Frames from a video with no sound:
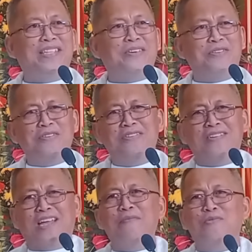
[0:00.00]
Bitaw, no?
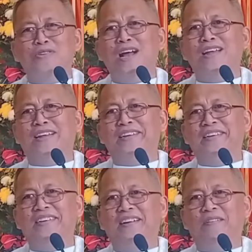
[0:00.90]
Kay budnganan.
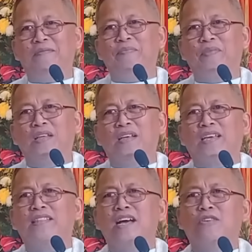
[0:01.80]

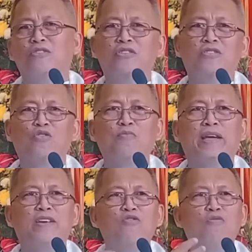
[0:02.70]
Kita god kun
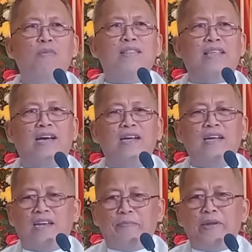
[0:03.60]
mahigog mata,